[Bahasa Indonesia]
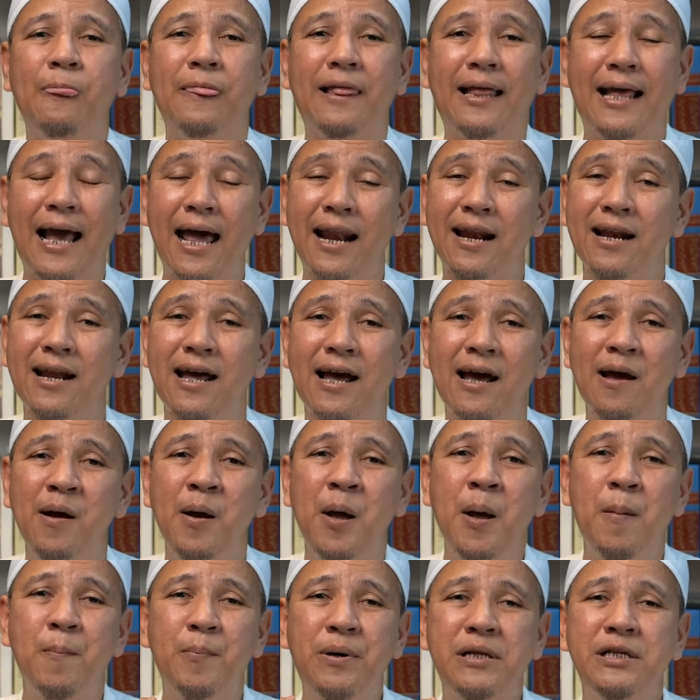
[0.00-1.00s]
karena
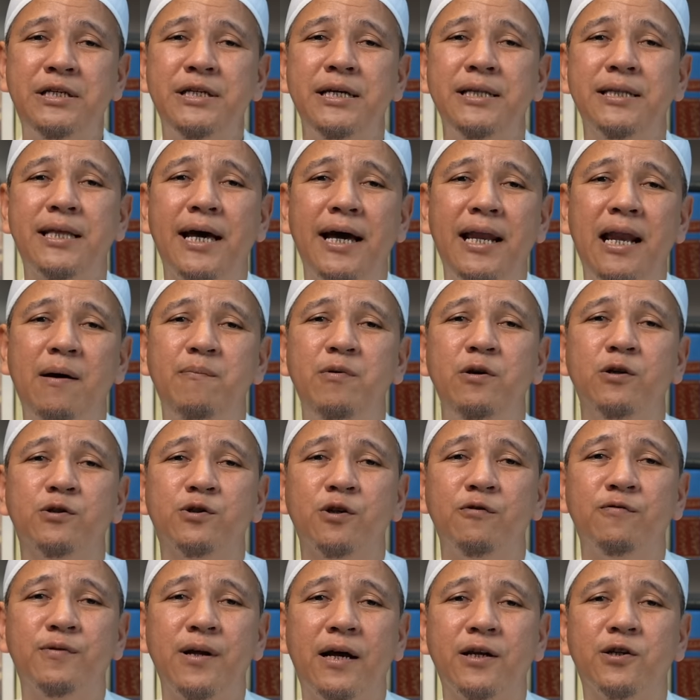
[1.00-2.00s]
mencintai Nabi
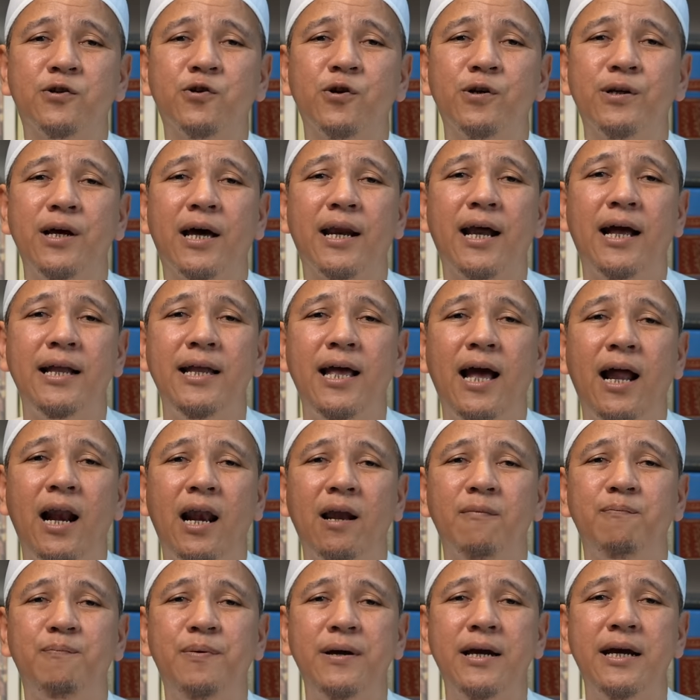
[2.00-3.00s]
Yusuf dan saudaranya
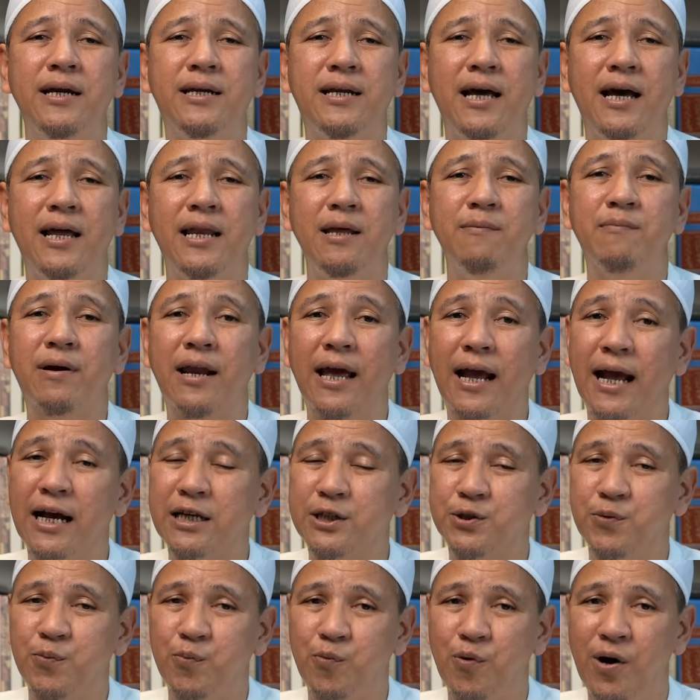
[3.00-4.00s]
lebih dari mereka
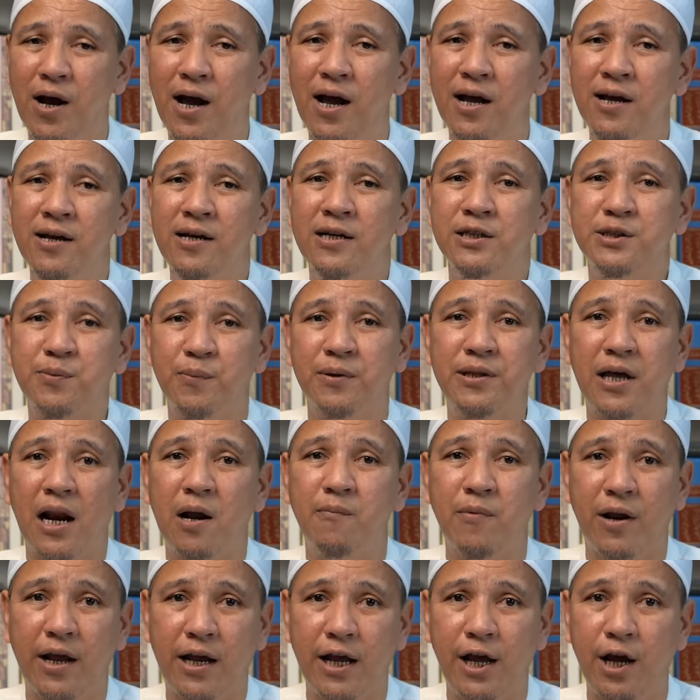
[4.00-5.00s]
semua. Sementara
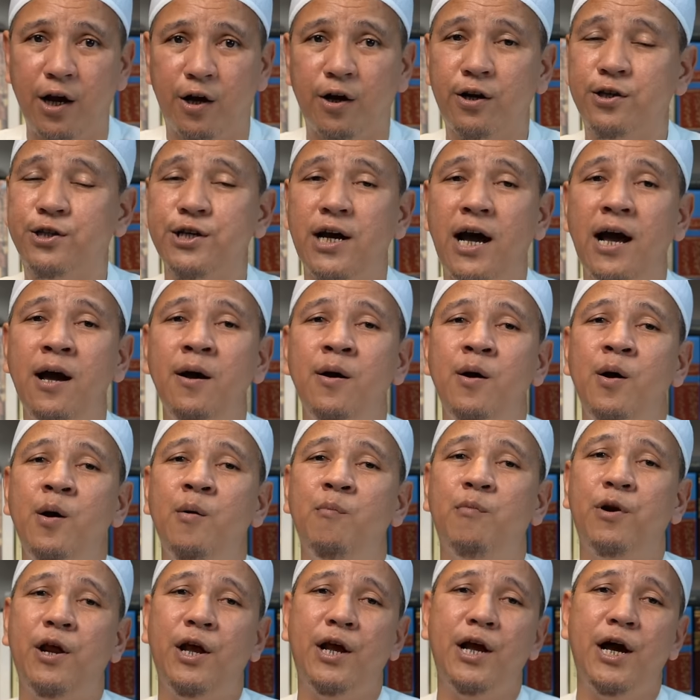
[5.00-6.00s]
mereka yang kerja,
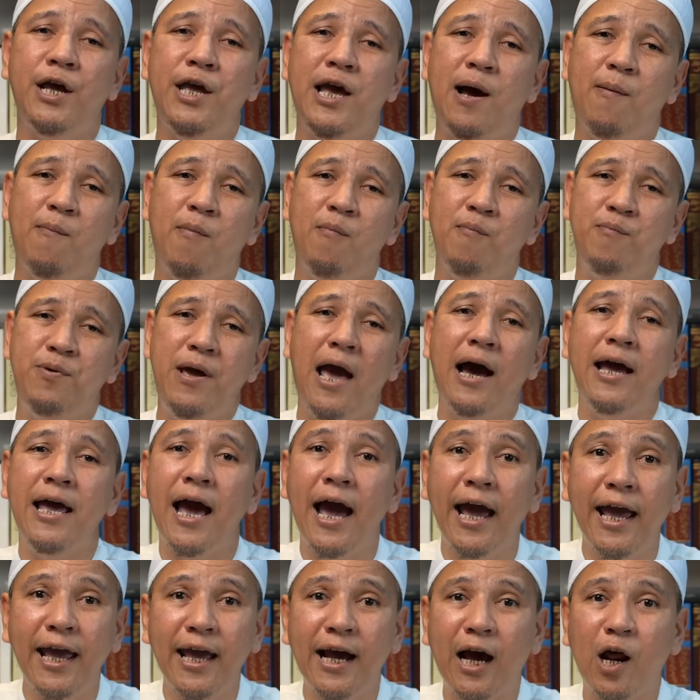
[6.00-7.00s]
mereka yang
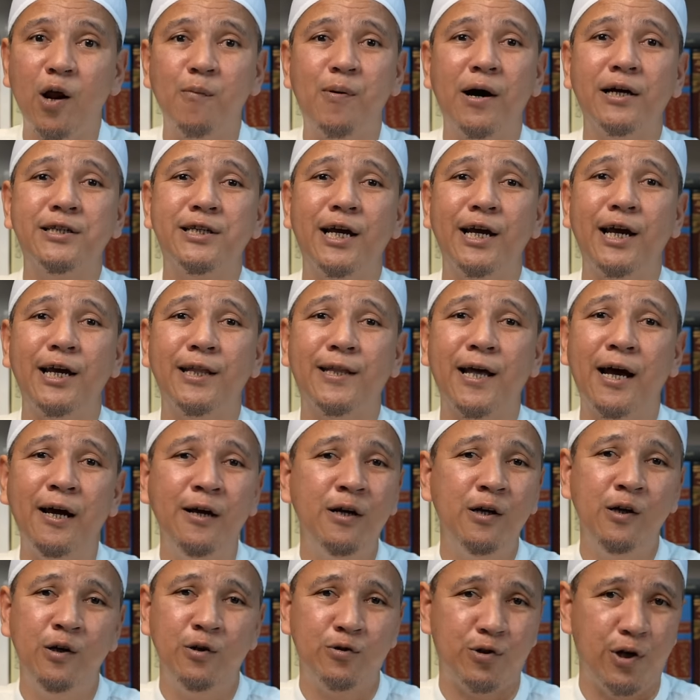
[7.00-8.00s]
membiayai kalau bahasa kita,
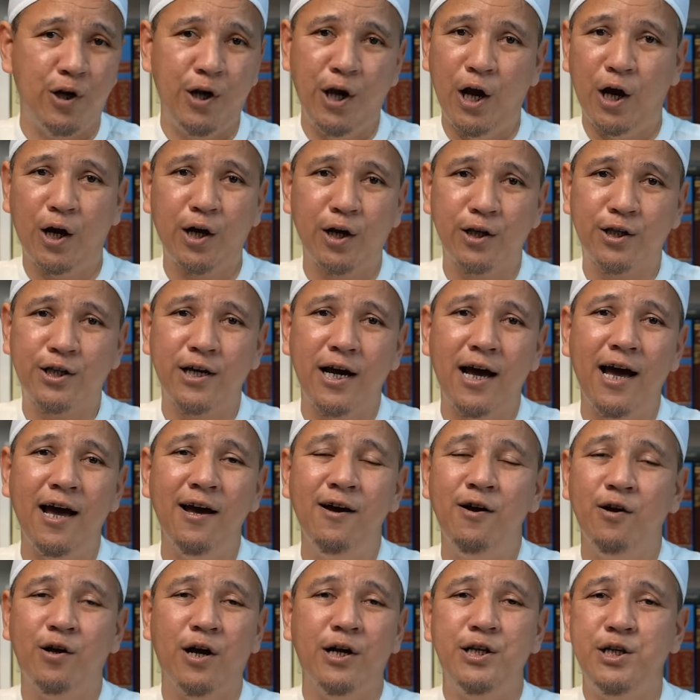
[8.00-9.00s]
saya yang kerja,
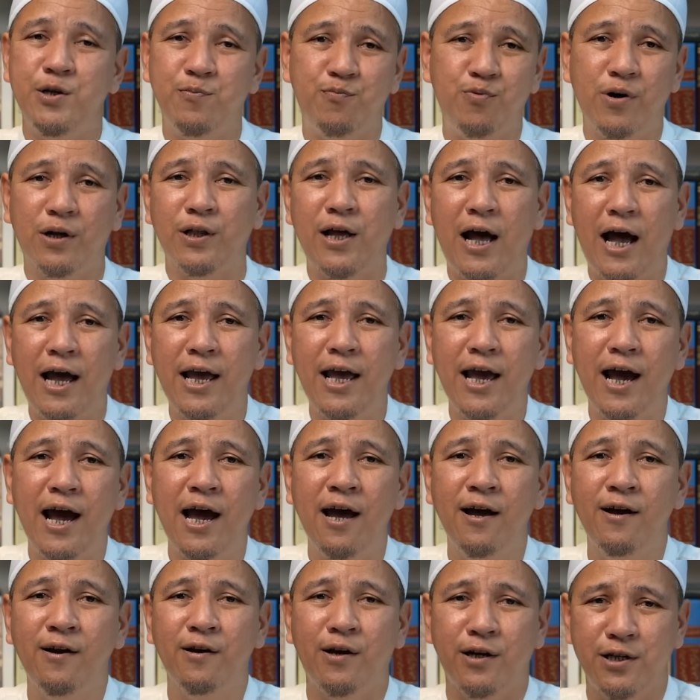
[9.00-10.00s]
gaji buat
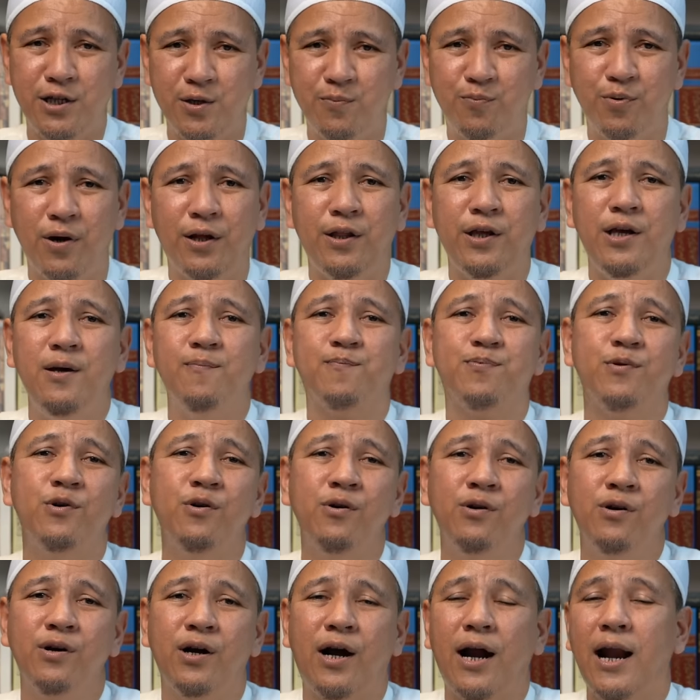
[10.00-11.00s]
ayah, gaji buat
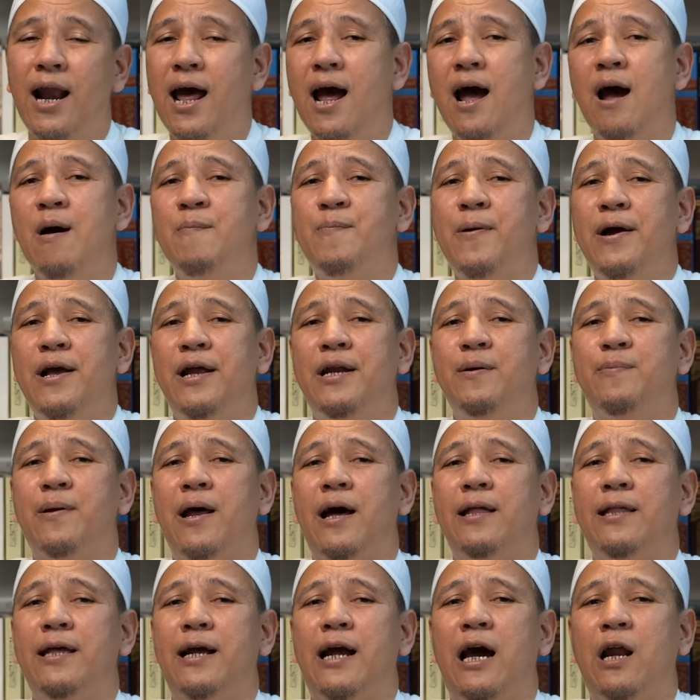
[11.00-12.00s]
ibu. Kenapa yang
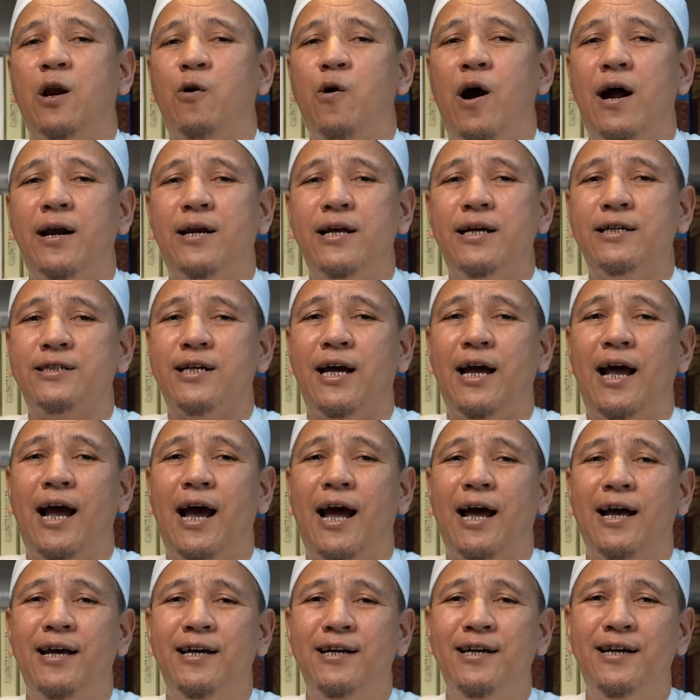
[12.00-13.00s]
diperhatikan kok adik
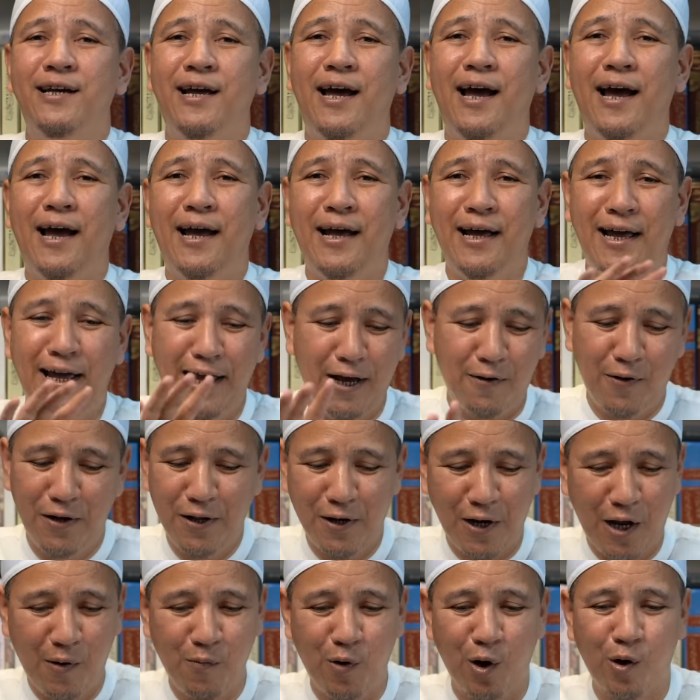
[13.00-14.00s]
saya? Nah, ikhwani
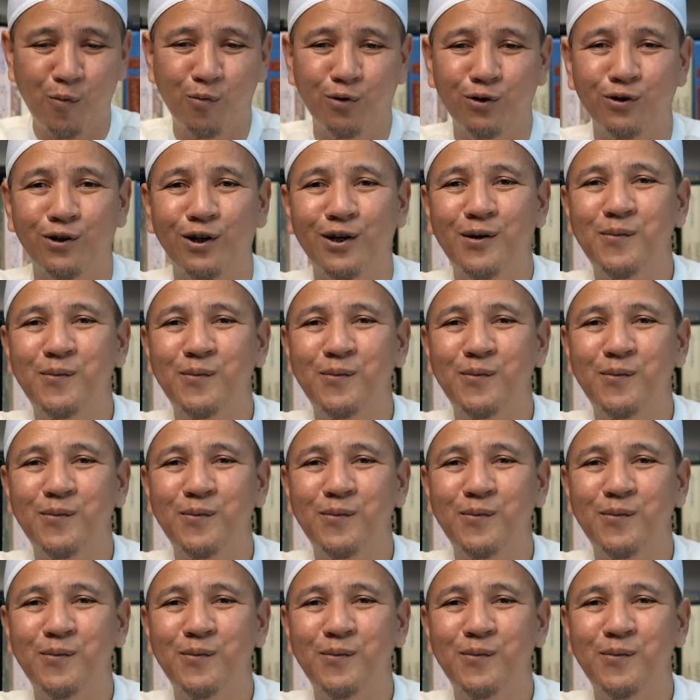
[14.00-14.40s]
rahimakumullah.